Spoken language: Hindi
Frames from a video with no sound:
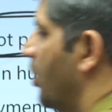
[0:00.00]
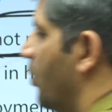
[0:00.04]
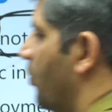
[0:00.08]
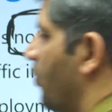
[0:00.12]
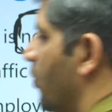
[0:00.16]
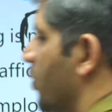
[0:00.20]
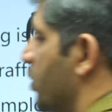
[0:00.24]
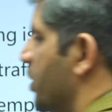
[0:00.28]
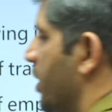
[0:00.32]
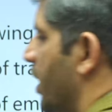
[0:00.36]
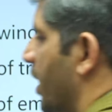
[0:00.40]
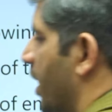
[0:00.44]
वो
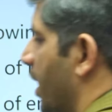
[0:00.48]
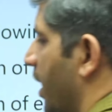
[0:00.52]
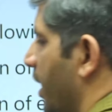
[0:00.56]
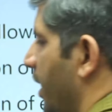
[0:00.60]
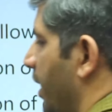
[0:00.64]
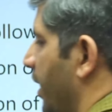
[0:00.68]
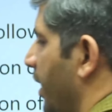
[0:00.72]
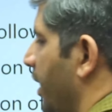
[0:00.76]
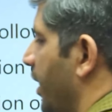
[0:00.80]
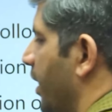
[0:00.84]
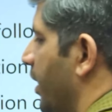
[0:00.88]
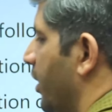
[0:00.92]
हो जाएगा
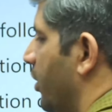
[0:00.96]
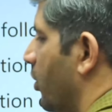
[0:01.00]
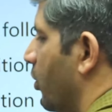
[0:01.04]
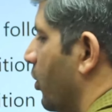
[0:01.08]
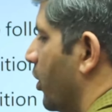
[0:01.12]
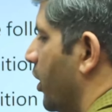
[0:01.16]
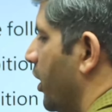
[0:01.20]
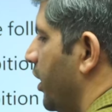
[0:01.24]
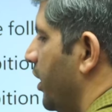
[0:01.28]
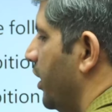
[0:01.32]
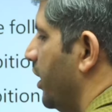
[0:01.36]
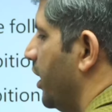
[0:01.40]
डी
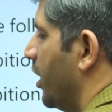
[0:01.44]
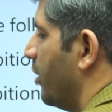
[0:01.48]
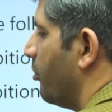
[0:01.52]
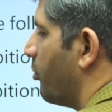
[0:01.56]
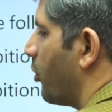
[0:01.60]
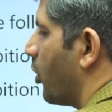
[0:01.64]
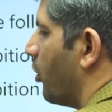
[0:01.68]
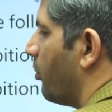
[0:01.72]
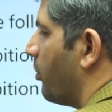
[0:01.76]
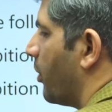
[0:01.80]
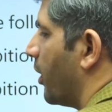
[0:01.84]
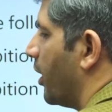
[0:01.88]
क्योंकि ये
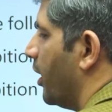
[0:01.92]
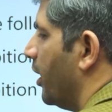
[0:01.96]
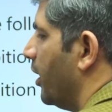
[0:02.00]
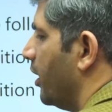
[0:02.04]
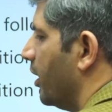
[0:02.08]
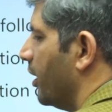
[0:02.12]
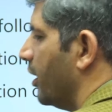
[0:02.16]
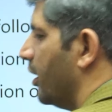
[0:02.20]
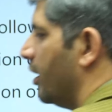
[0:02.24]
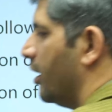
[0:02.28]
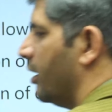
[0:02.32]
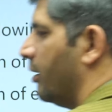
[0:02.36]

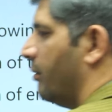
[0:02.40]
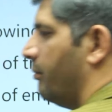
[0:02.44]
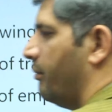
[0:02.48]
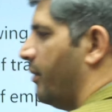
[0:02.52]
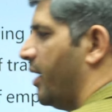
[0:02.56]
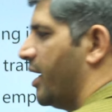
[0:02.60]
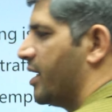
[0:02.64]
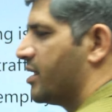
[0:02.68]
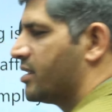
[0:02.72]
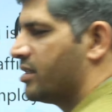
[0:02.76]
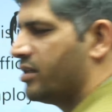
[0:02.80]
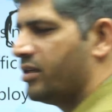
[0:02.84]
प्रॉपरली
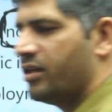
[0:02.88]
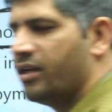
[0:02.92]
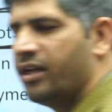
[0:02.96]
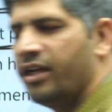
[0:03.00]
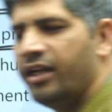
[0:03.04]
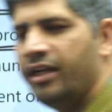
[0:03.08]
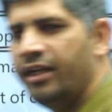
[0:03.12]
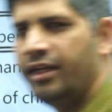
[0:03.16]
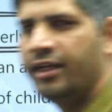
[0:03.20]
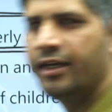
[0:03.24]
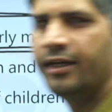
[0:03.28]
मैच्ड नहीं